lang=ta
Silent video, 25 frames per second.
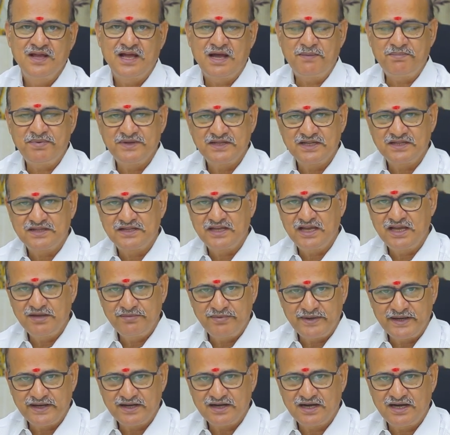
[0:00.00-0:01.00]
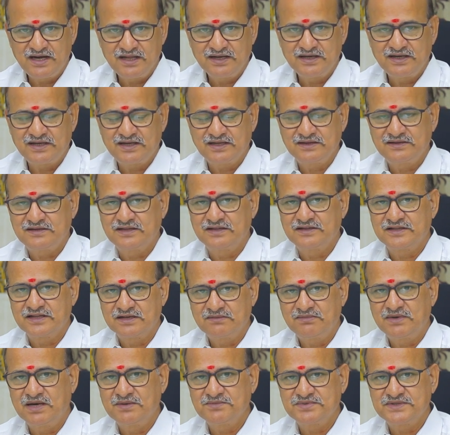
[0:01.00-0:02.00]
அப்போ இந்த தேய்முறை காலகட்டத்தில்
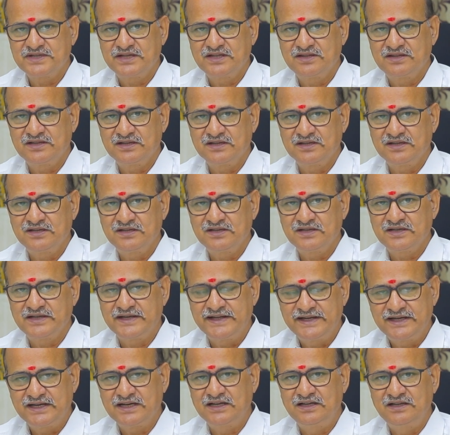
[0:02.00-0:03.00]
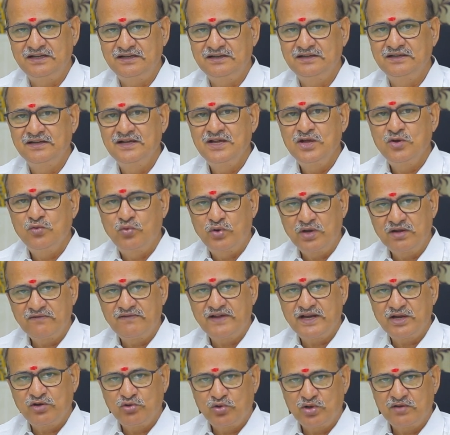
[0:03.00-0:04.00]
திருமணம் செய்து நீங்கள்
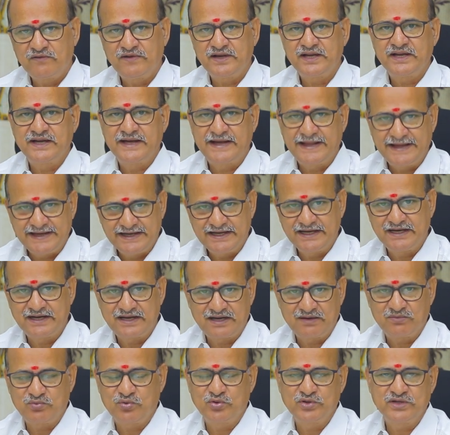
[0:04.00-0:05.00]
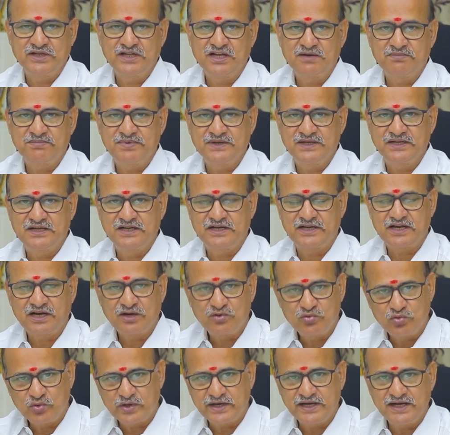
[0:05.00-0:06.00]
ஒருவரை ஒருவர் இணைகின்ற போது ஏற்படுகின்ற
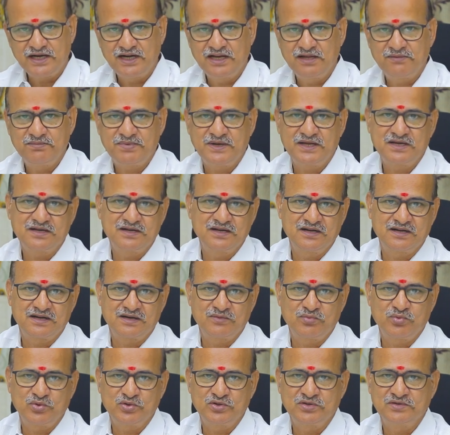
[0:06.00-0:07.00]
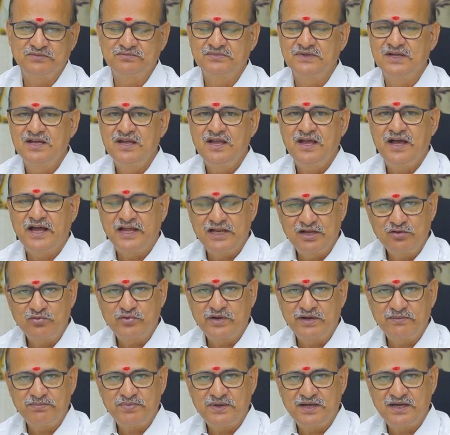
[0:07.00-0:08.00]
குறைகளை பார்க்கின்ற போது அதிலும்
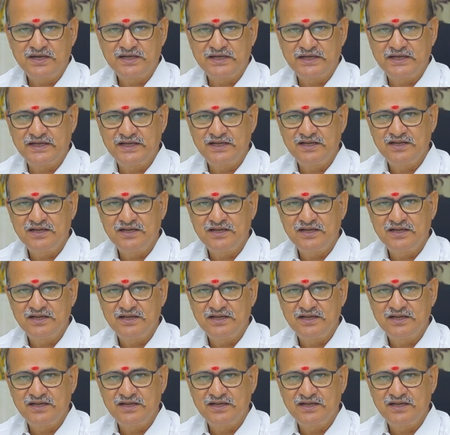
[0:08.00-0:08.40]
குறிப்பாக